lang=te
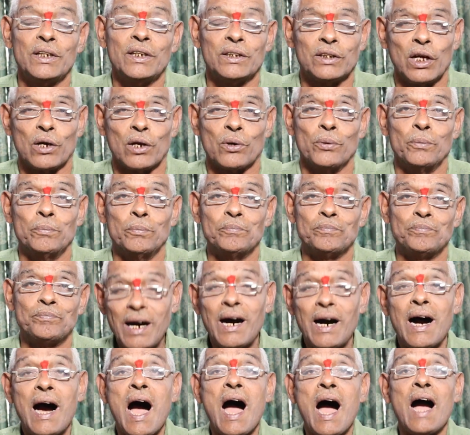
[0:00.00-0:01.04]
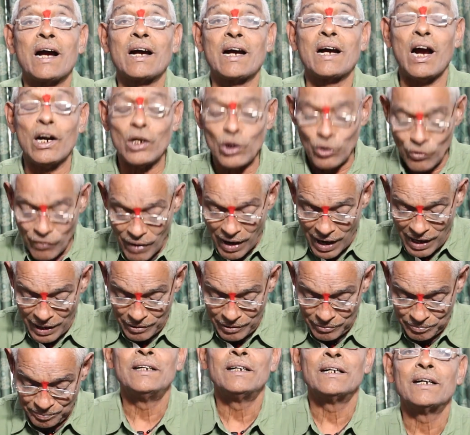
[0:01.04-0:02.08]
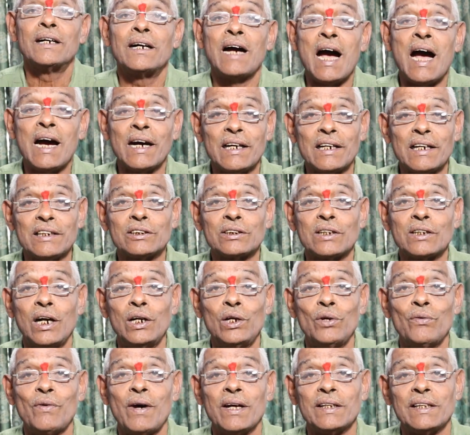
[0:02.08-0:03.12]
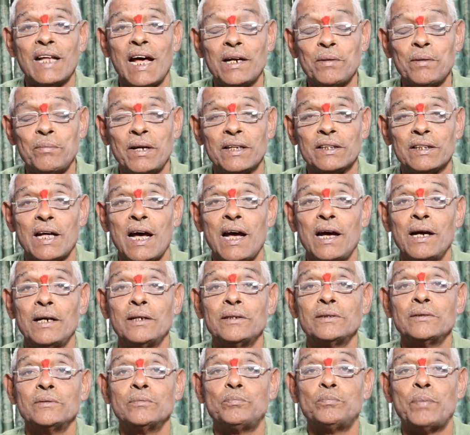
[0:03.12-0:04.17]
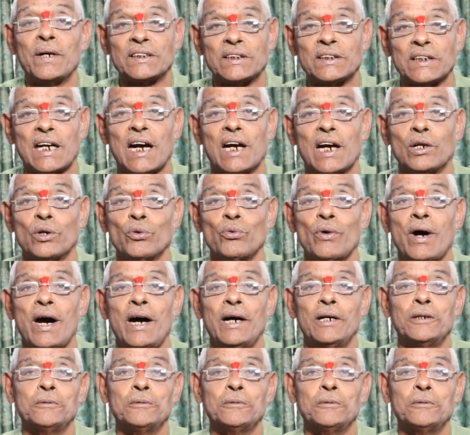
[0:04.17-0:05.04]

ఇద్దరు ఆ కండువ కాంగ్రెస్ కండువా దాని మీద పచ్చ కండువ